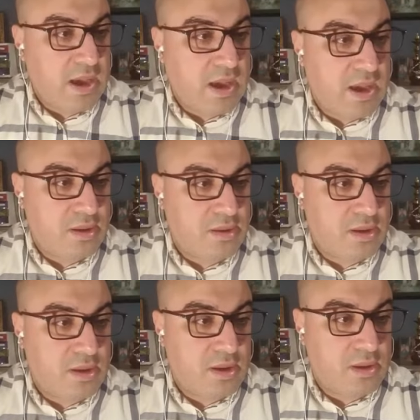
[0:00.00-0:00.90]
عن
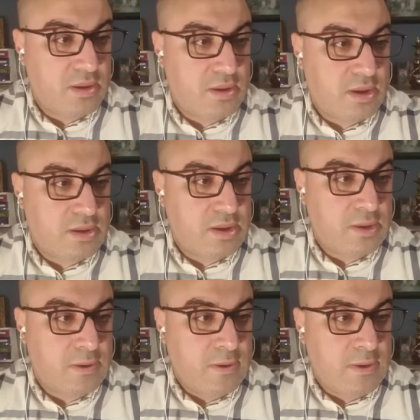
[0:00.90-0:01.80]
آه،
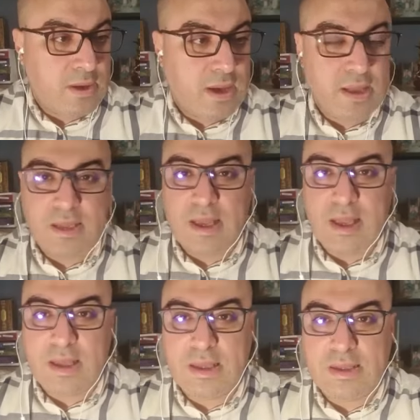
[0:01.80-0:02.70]
يعني هذه
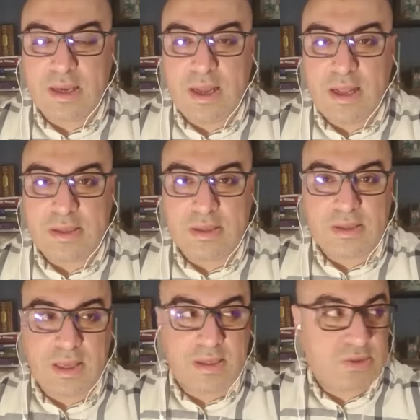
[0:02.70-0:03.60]
الاعتقالات
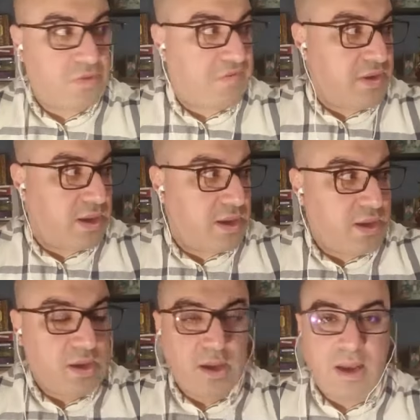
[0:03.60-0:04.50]
التعسفية
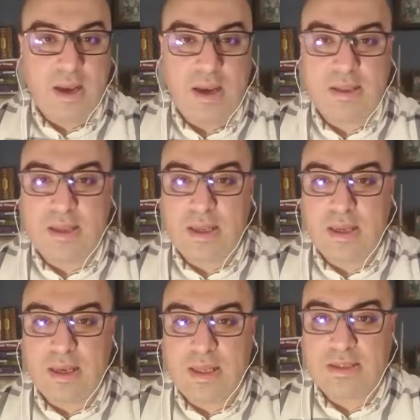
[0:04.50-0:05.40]
التي
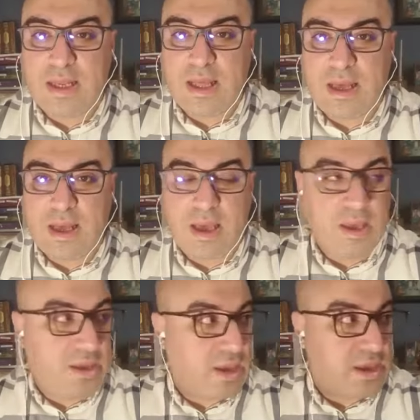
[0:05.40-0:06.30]
ليس لها
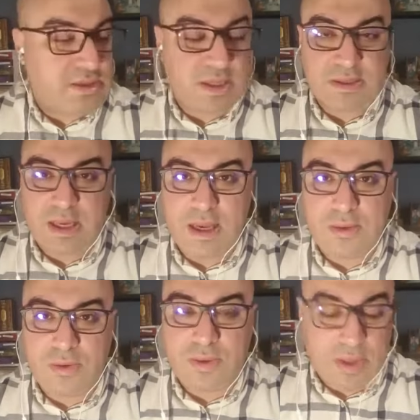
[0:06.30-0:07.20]
أي أساس
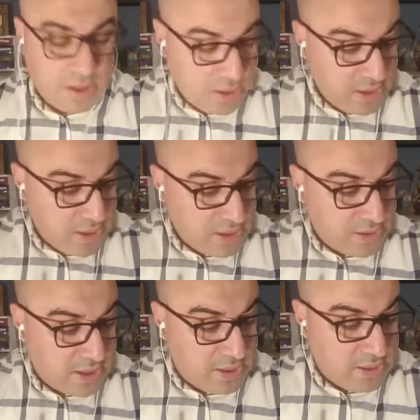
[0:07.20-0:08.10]
قانوني
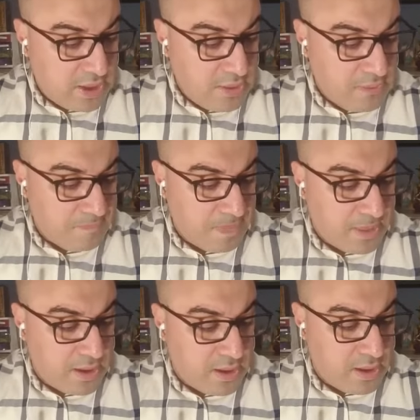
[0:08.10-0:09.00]
ثانيا
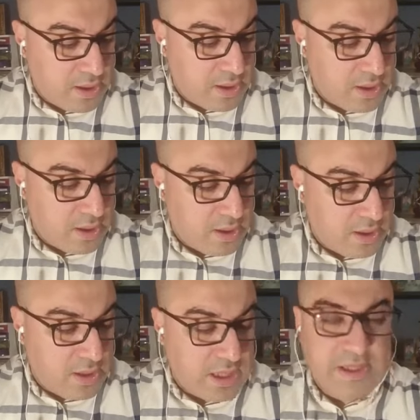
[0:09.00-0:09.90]
آه،
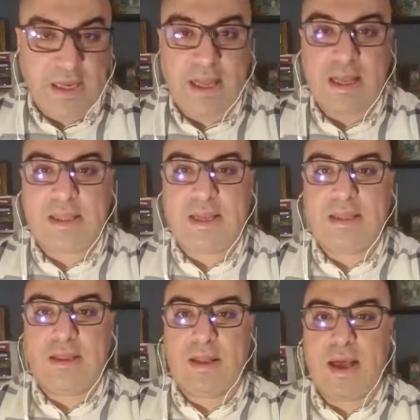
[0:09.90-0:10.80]
الاعتقالات
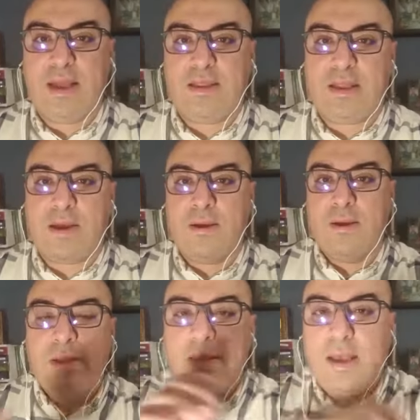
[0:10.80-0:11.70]
يعني لاحظنا
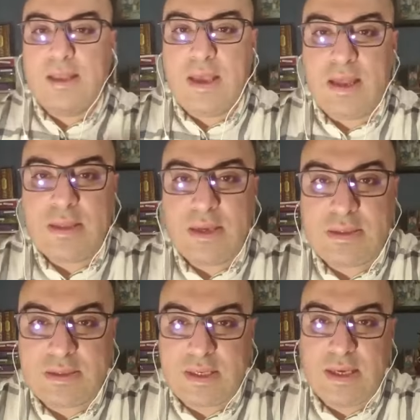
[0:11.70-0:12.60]
يعني هذا
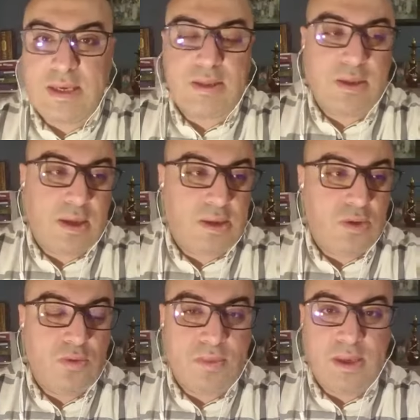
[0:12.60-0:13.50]
التصعيد
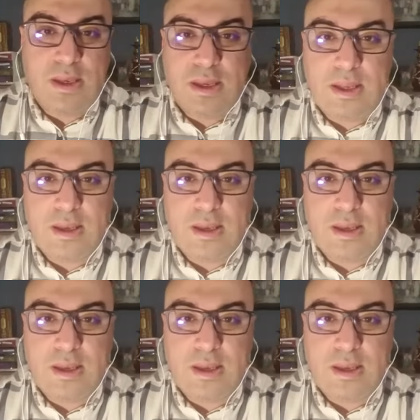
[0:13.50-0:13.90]
اليومي